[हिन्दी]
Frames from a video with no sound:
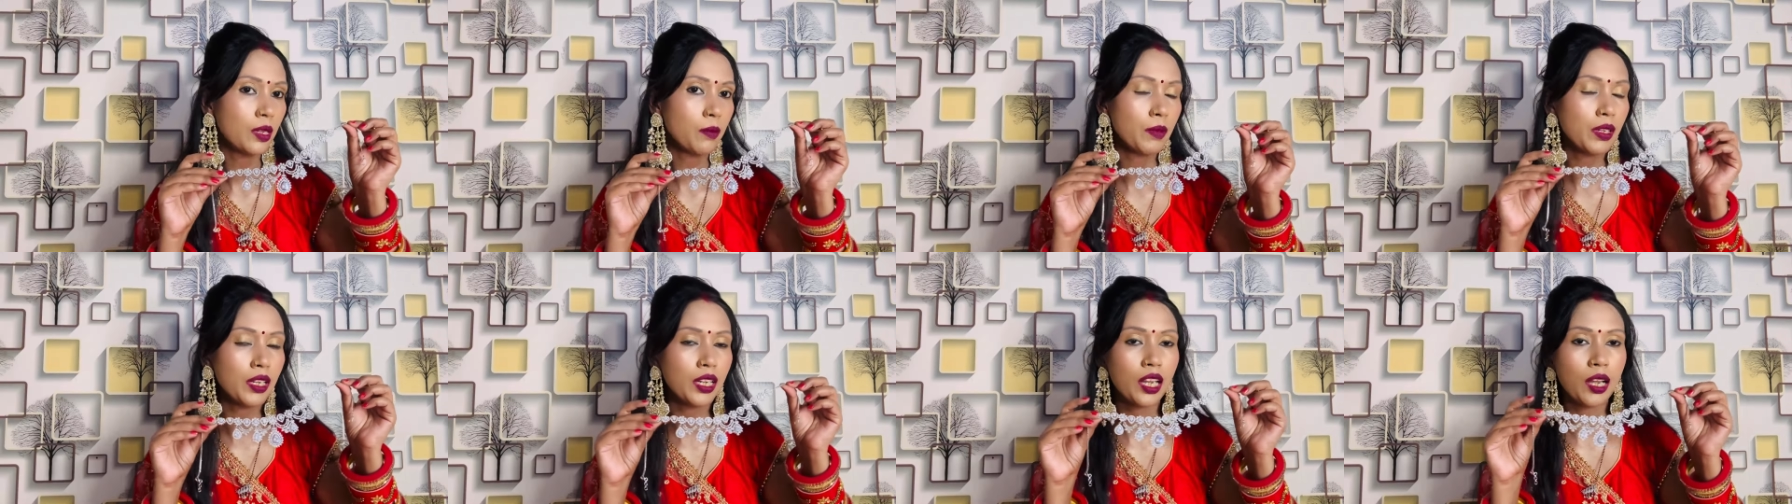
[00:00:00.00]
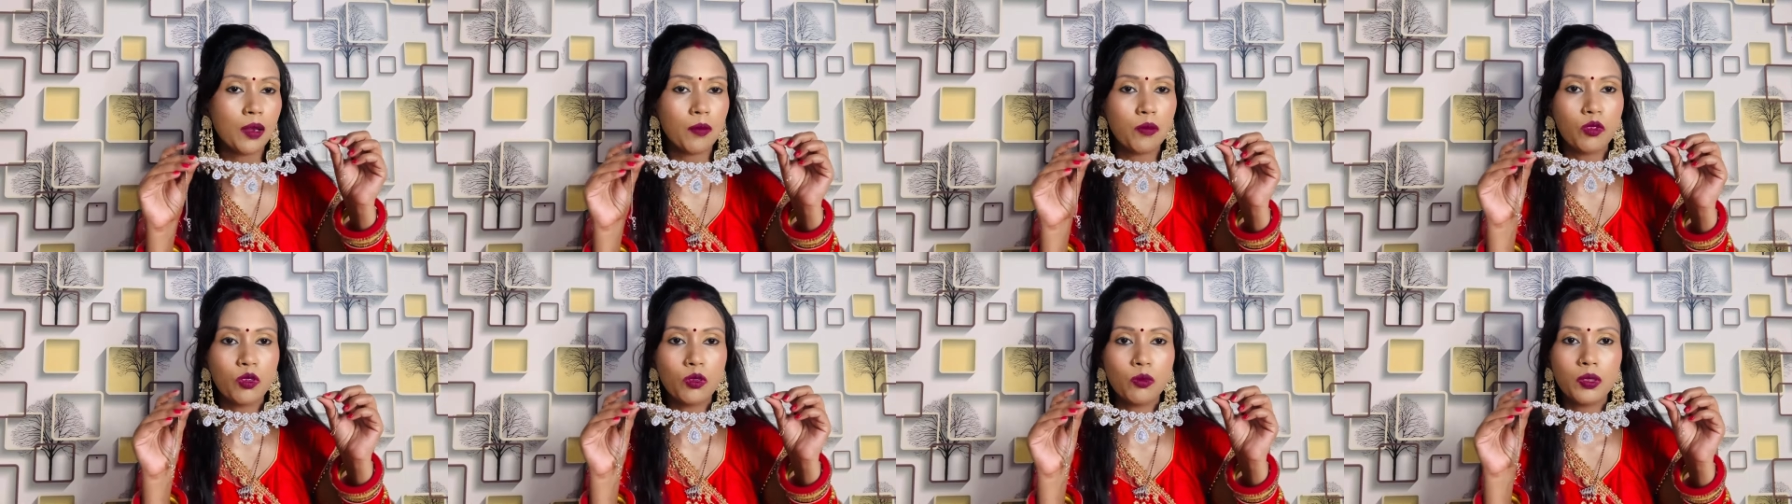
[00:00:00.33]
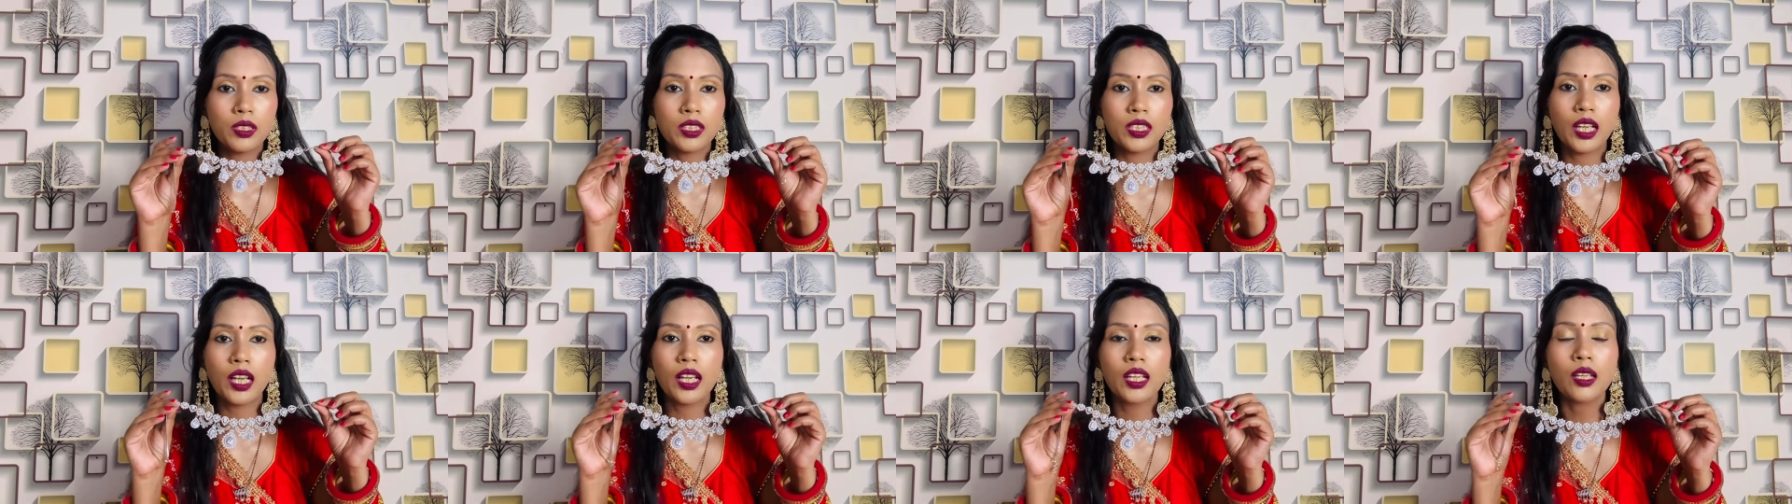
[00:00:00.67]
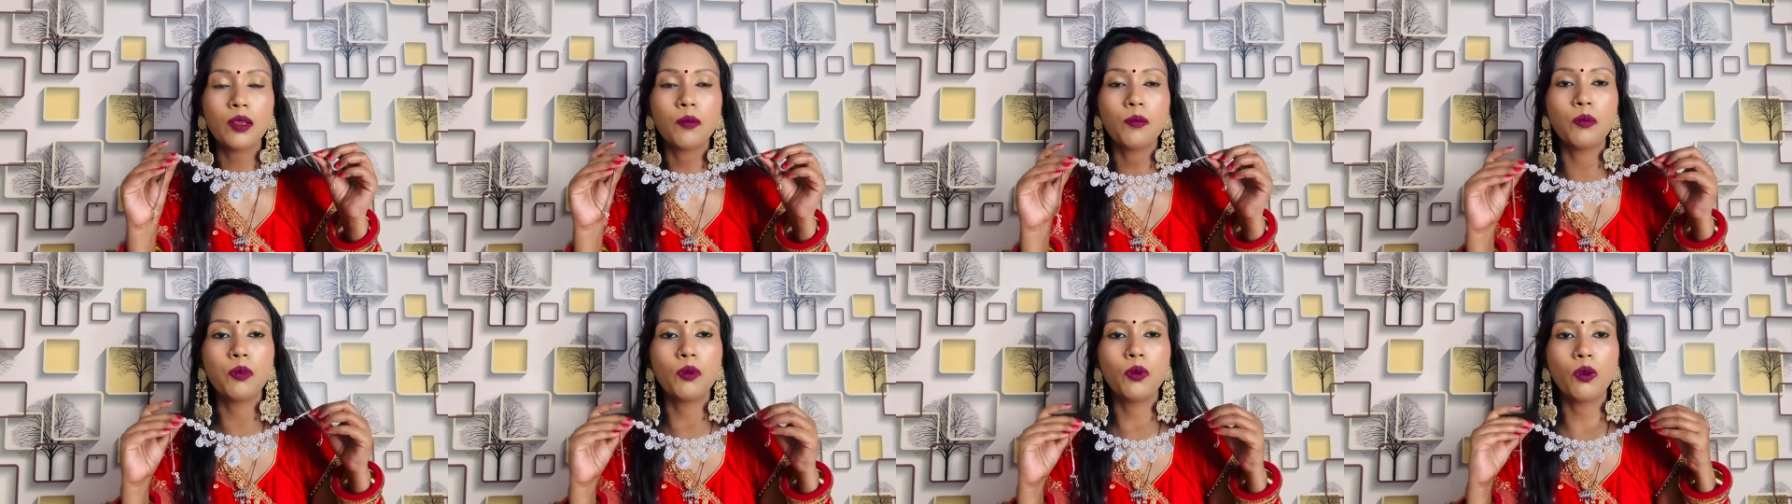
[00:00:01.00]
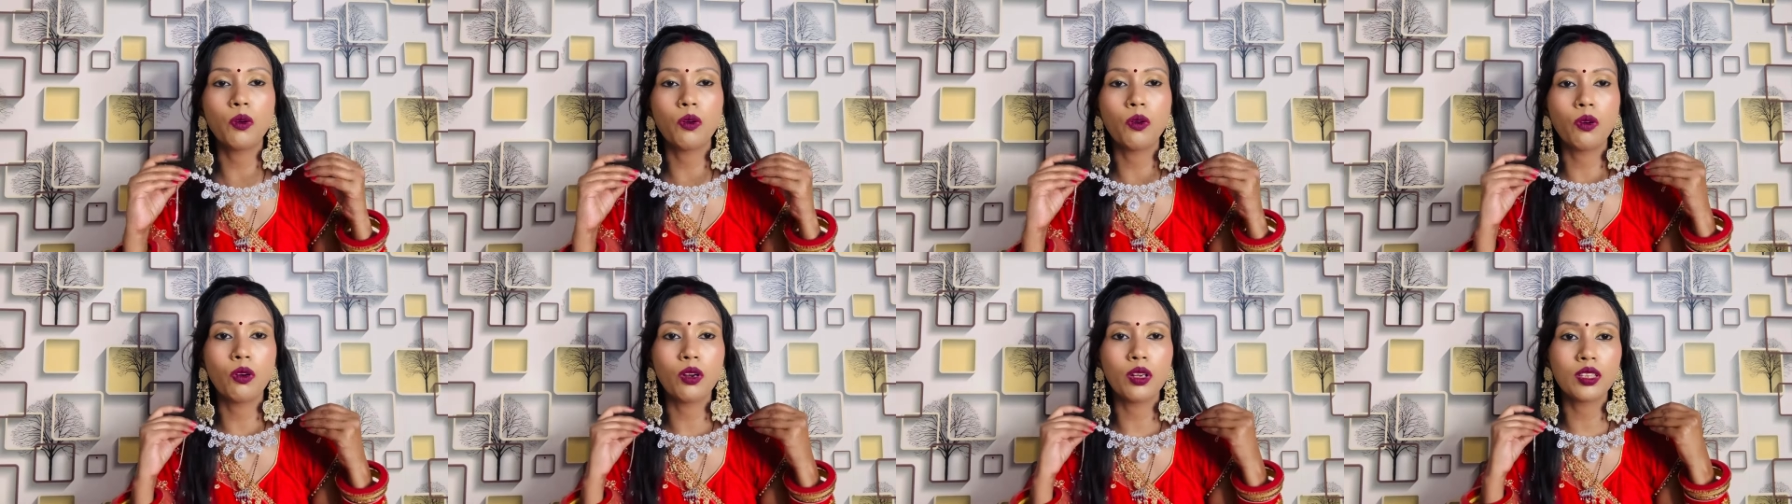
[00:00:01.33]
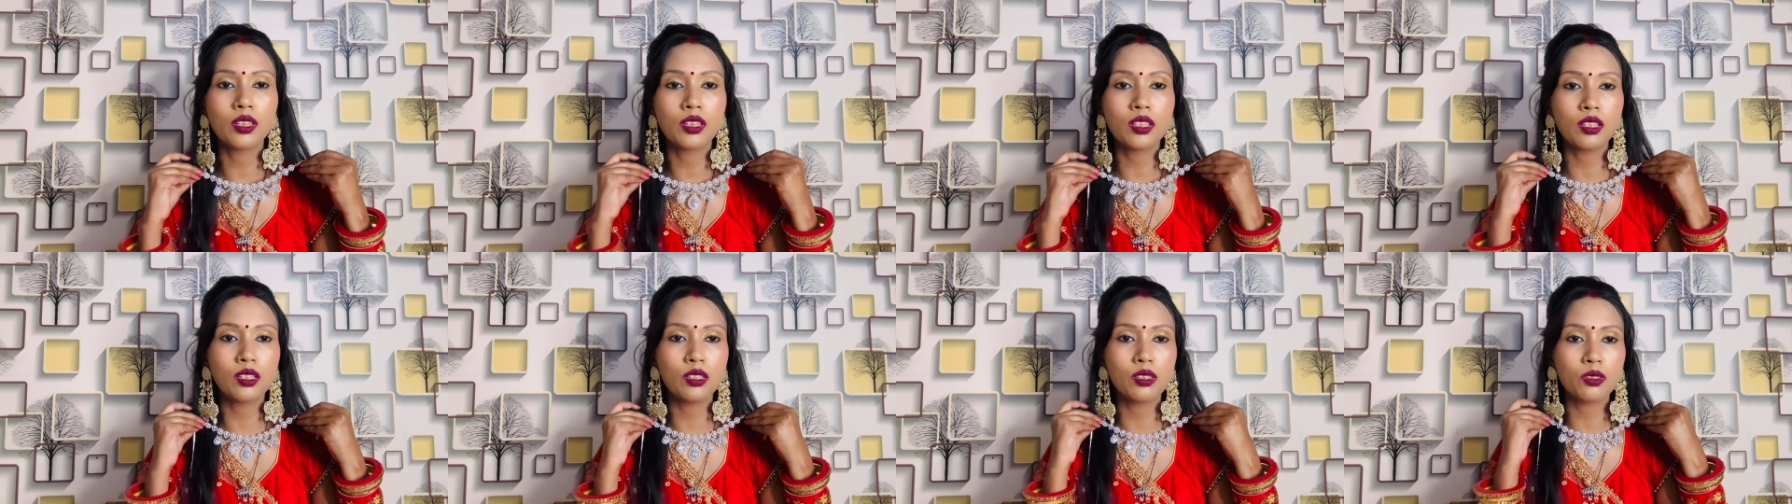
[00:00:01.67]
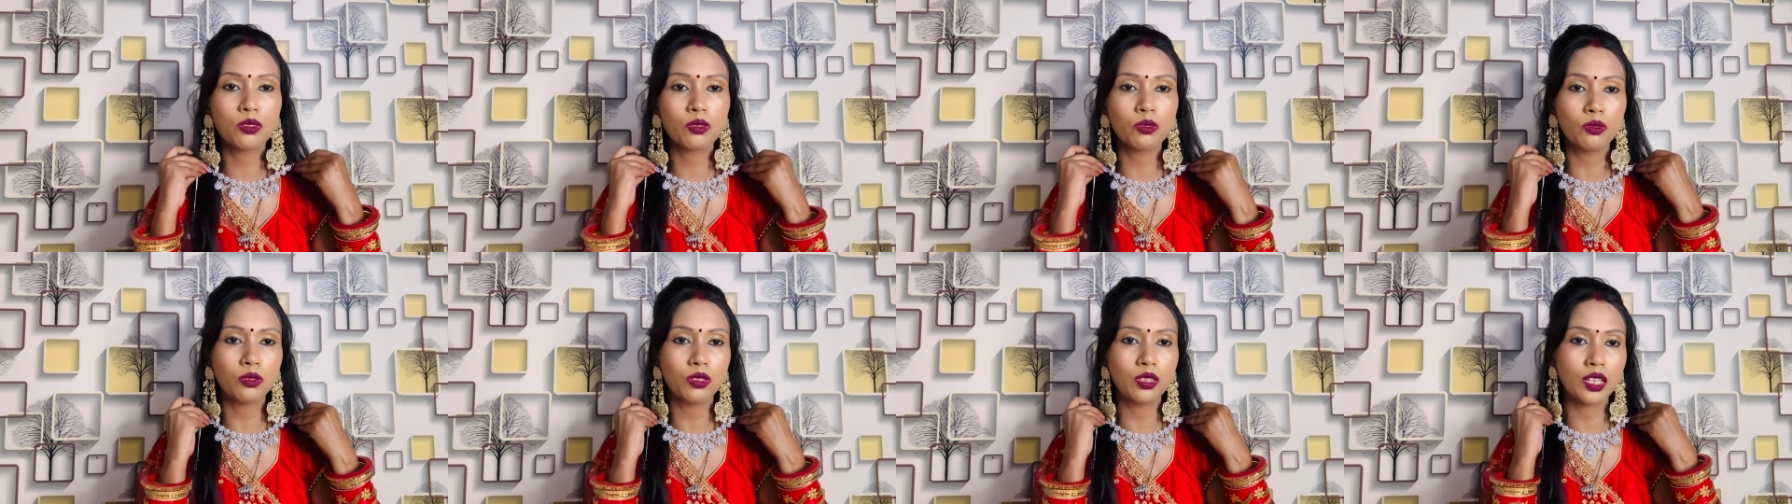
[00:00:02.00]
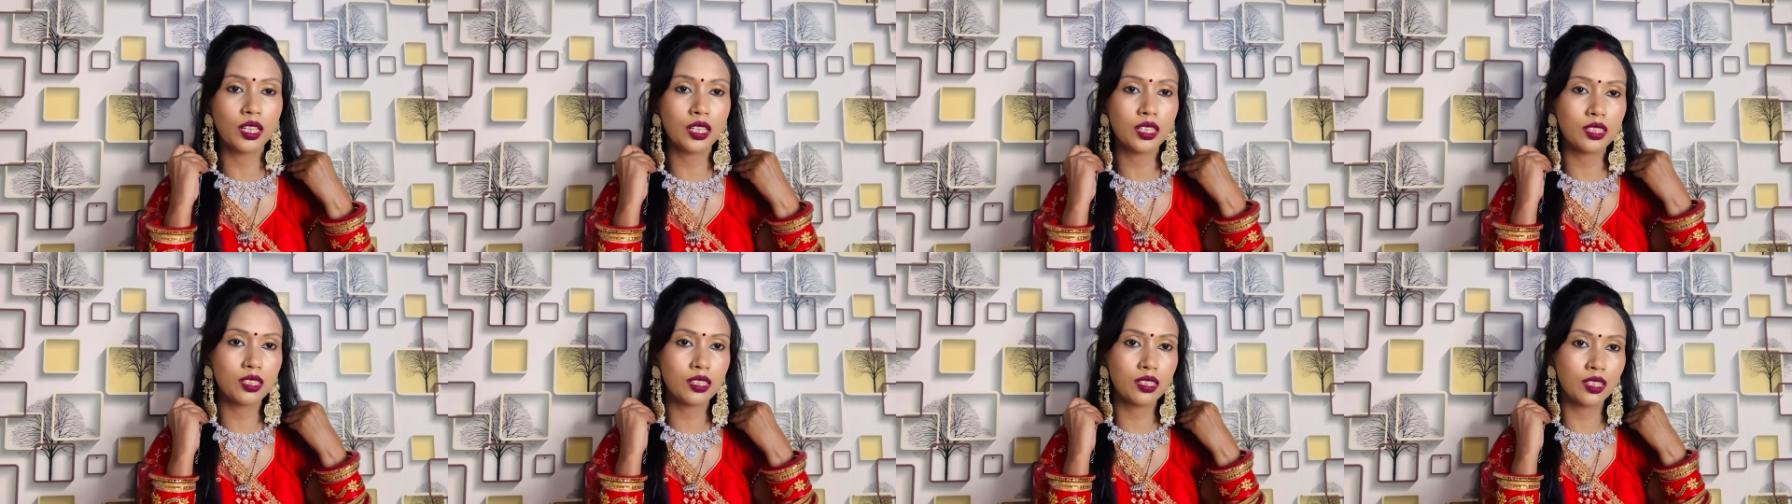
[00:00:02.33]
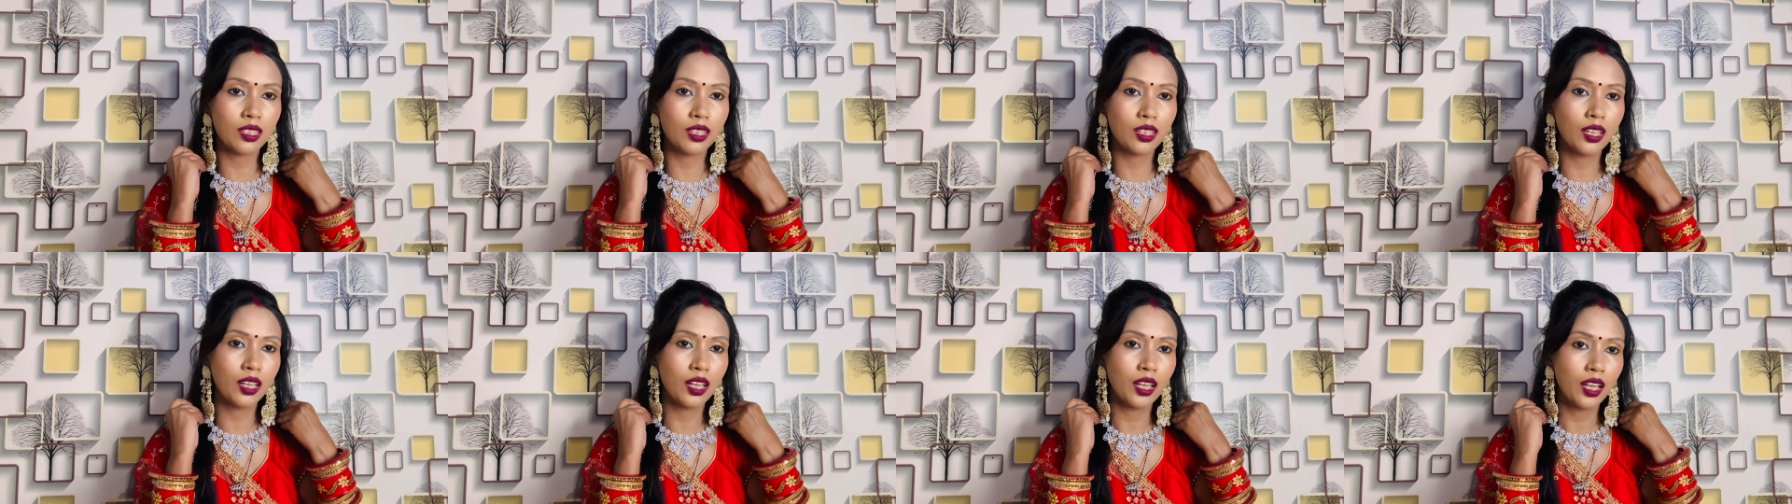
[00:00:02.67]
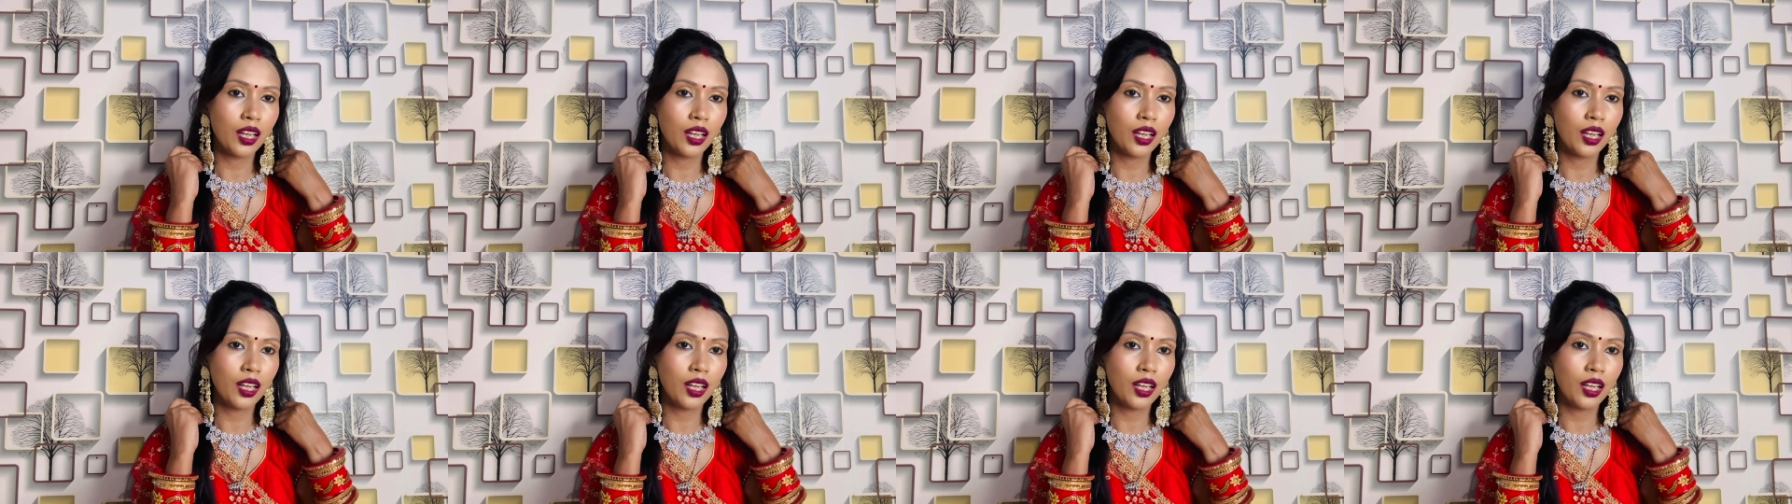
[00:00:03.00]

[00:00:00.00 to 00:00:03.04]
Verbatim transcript: मैंने आपको बताया ये बहुत ही सुंदर सी